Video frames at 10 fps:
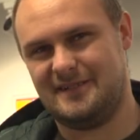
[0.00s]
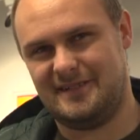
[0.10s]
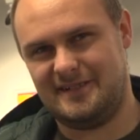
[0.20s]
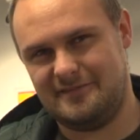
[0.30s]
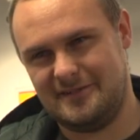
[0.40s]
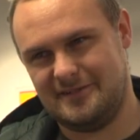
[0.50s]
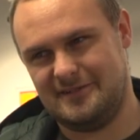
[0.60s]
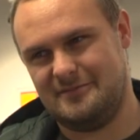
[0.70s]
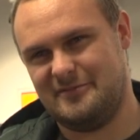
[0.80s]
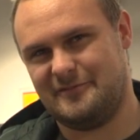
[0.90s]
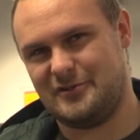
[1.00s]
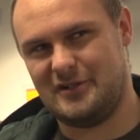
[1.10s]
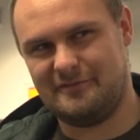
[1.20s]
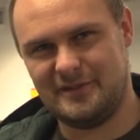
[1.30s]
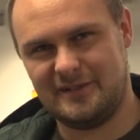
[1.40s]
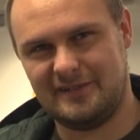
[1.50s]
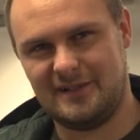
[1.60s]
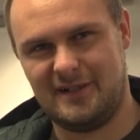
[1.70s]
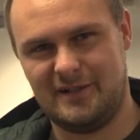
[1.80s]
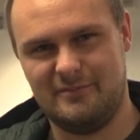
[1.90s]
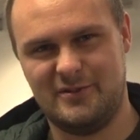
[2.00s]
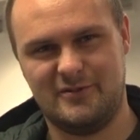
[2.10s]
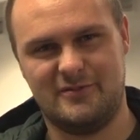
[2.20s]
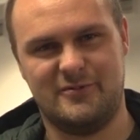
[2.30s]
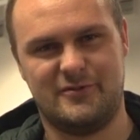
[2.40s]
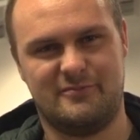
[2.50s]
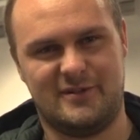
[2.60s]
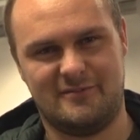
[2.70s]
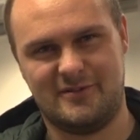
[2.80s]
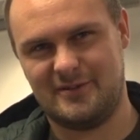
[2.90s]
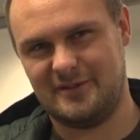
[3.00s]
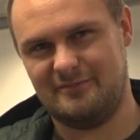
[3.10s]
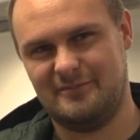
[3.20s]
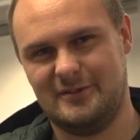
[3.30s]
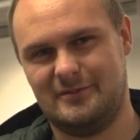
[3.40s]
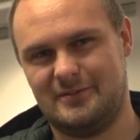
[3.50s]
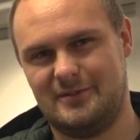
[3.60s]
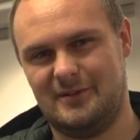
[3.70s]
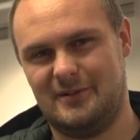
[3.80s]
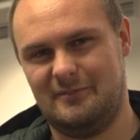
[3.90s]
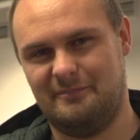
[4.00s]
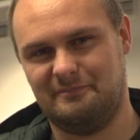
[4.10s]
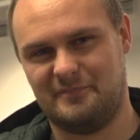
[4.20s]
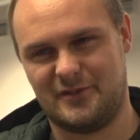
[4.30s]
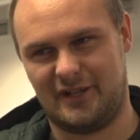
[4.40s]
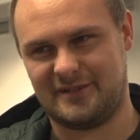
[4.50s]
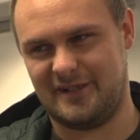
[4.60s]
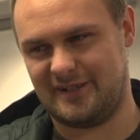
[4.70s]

Da äh, bewirtschafte ich einen kleinen Biogemüsebaubetrieb mit ähm, 6